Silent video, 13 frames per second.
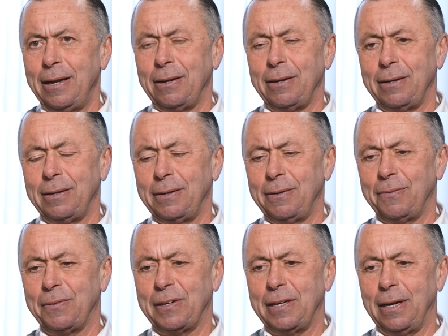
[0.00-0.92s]
Äh,
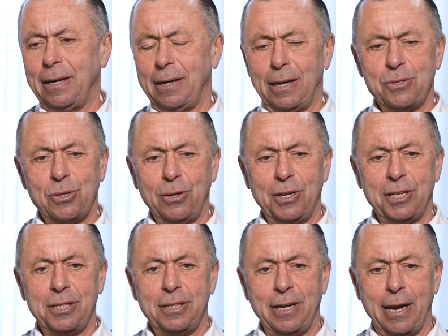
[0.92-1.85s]
äh, also
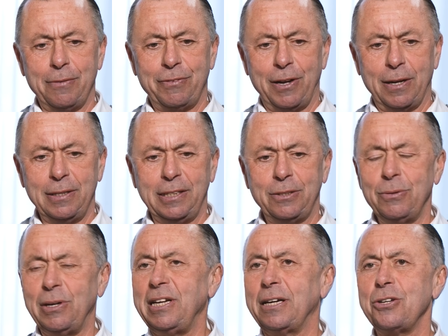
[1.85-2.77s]
Leute, die einfach nicht
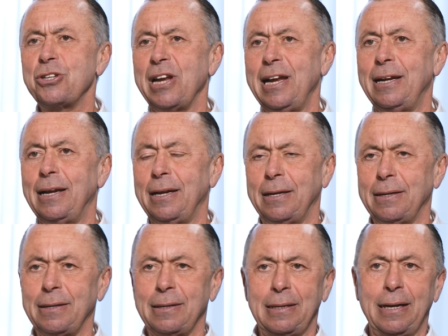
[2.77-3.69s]
nur ihre, Stell, äh,
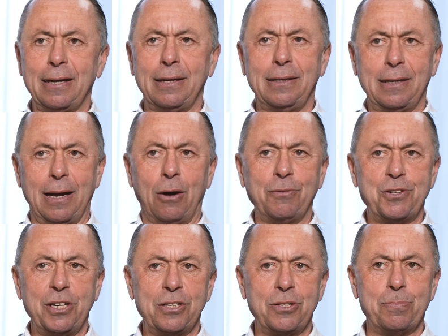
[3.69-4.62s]
äh ihre, ihre
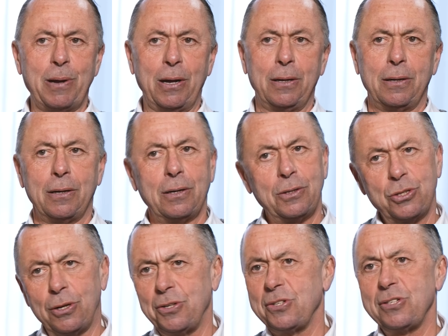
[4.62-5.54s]

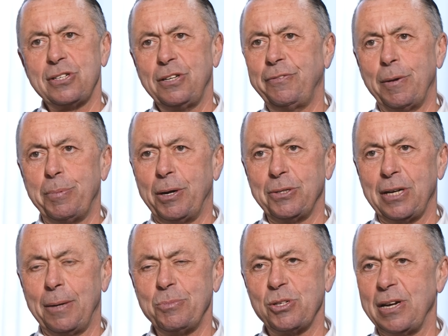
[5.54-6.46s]
Aufstiegschancen äh, sich verbaut
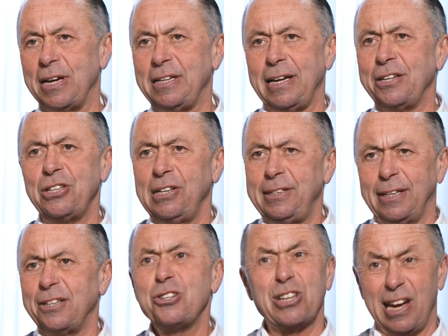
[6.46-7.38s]
haben, sondern die schlicht
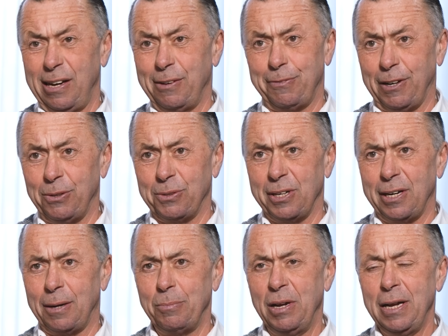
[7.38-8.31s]
ihre Stelle
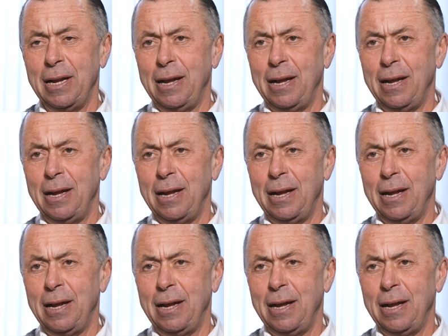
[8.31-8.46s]
verloren haben,